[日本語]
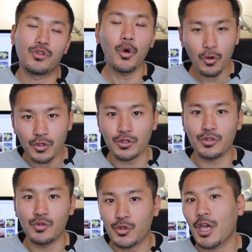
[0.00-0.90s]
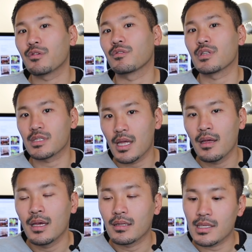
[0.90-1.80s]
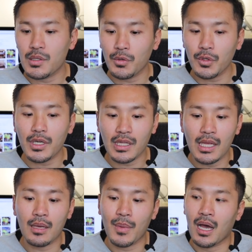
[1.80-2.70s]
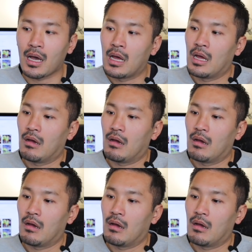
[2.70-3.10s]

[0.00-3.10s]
よく受けるんですねでその時にまあ